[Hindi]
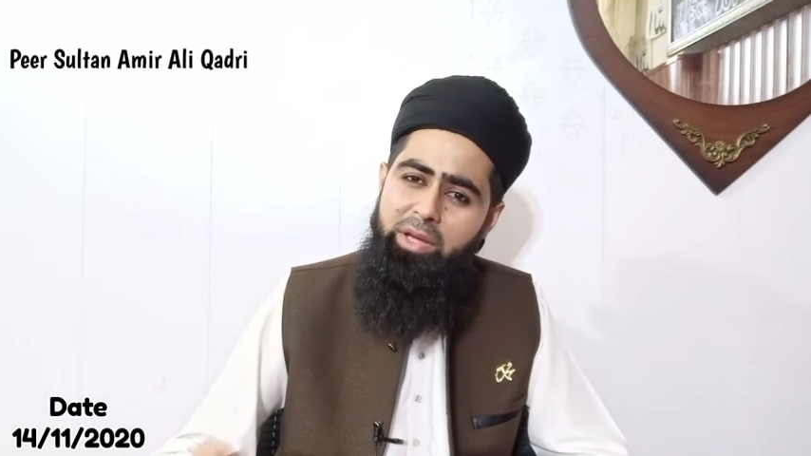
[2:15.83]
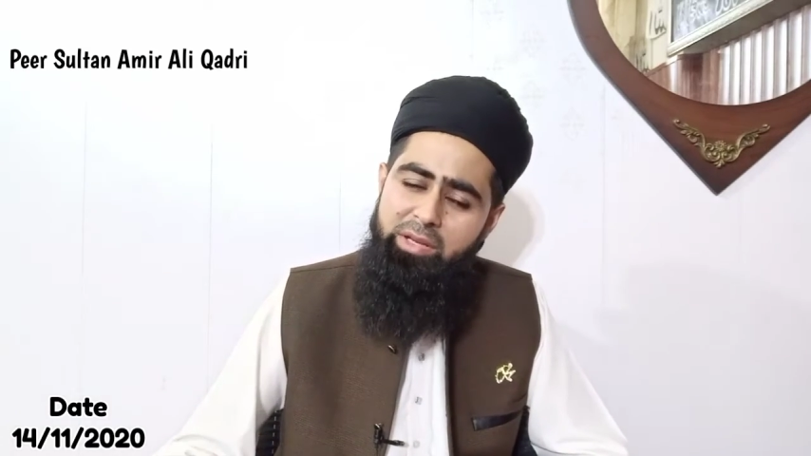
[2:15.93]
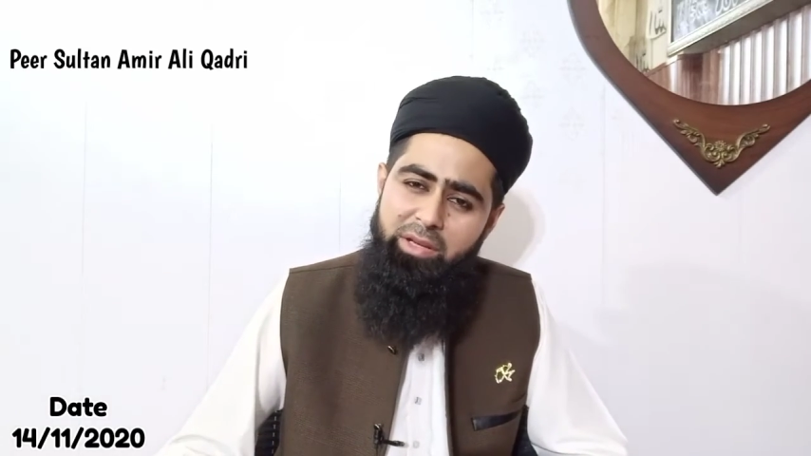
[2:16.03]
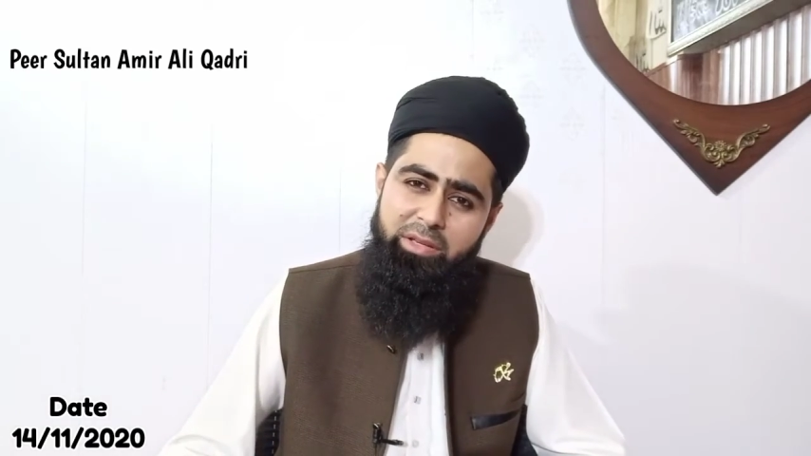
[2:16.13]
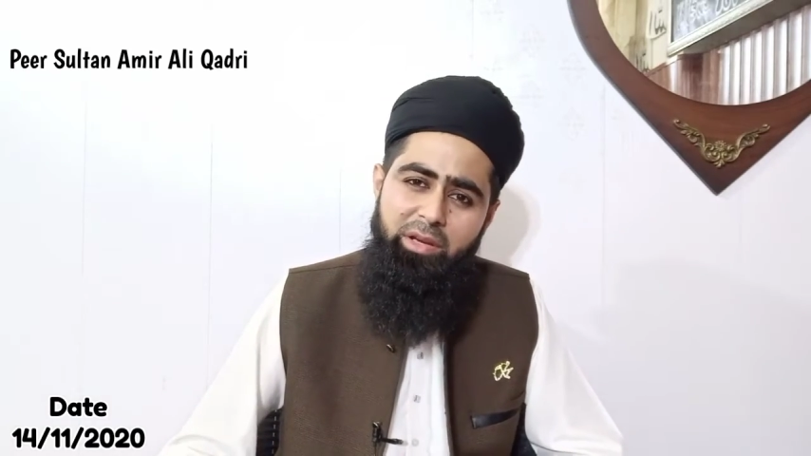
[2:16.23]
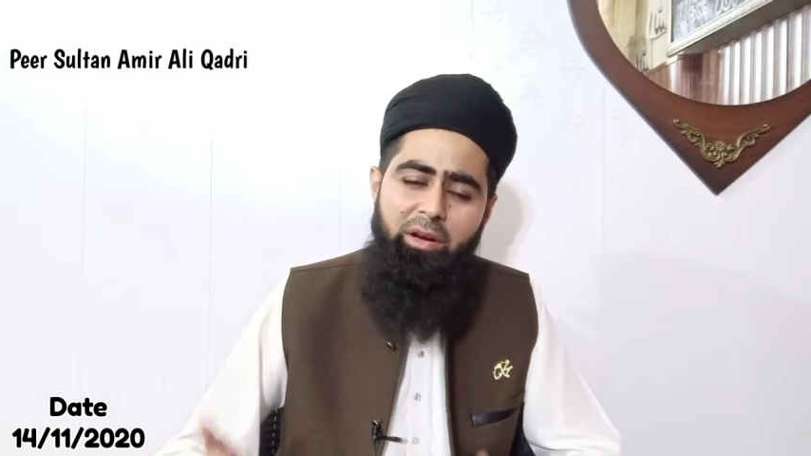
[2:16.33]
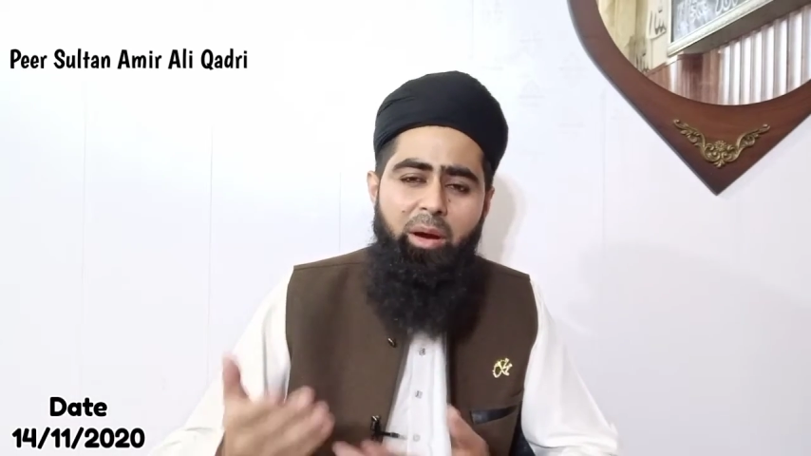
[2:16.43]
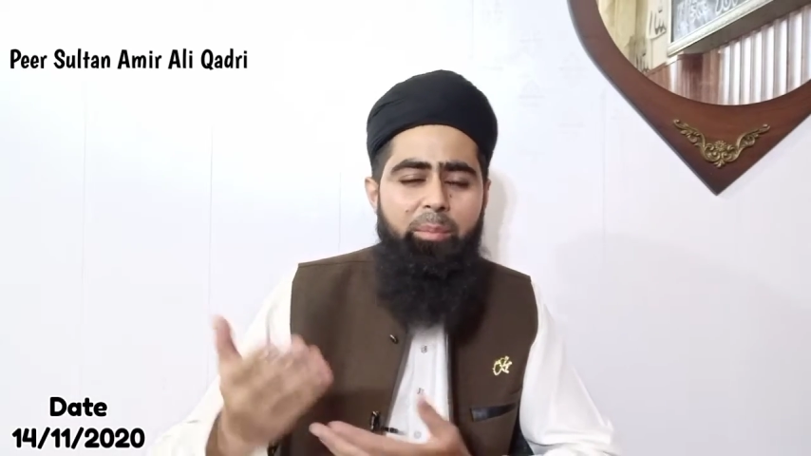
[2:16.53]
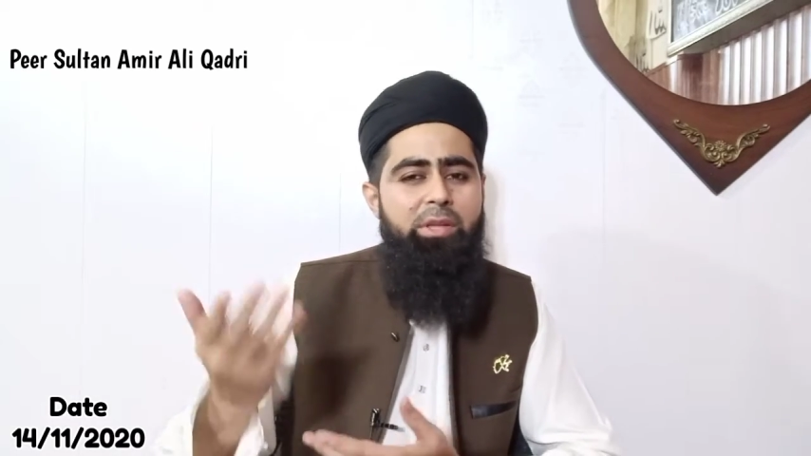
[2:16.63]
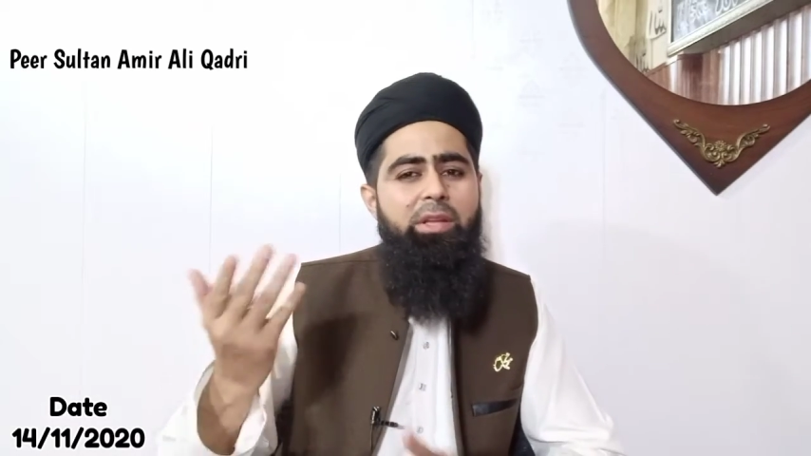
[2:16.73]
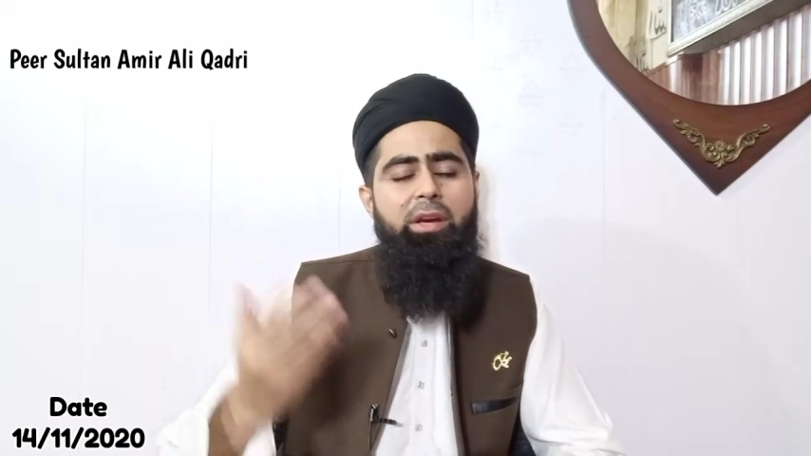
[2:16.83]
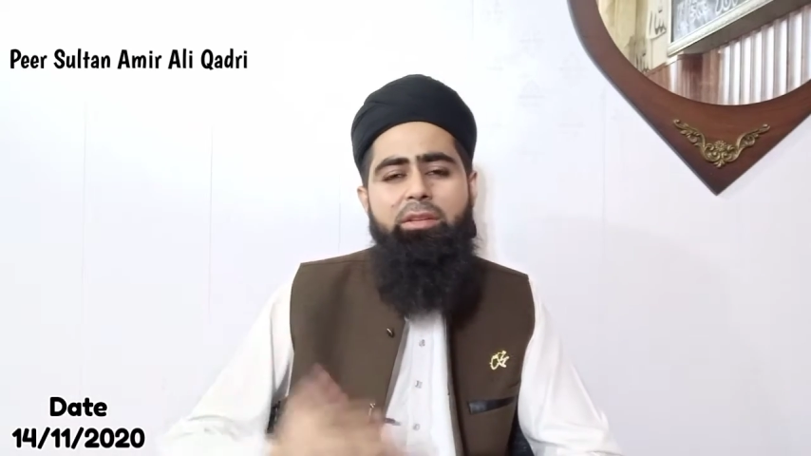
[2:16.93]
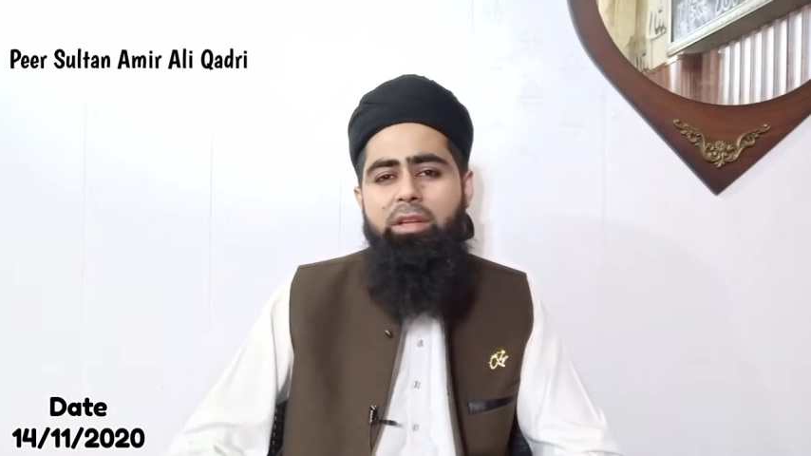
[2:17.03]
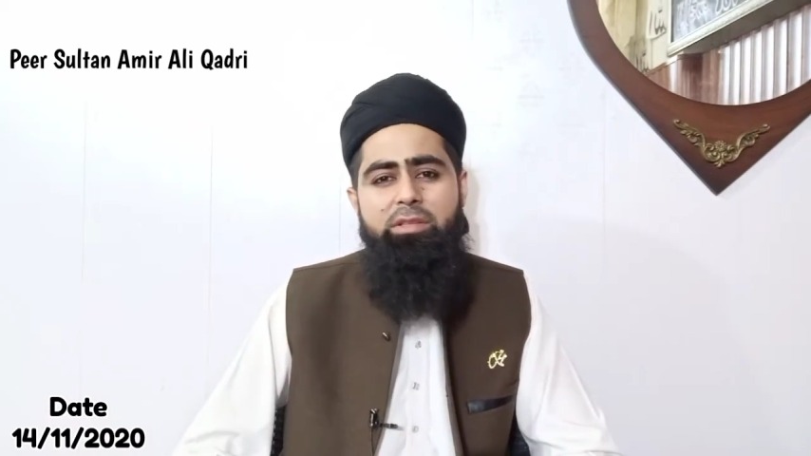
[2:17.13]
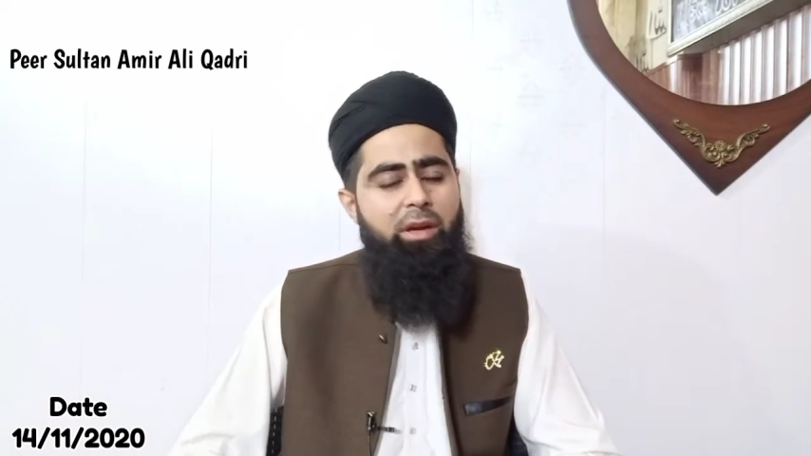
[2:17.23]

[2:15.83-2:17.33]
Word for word: बेहयाई के काम भी देखते हैं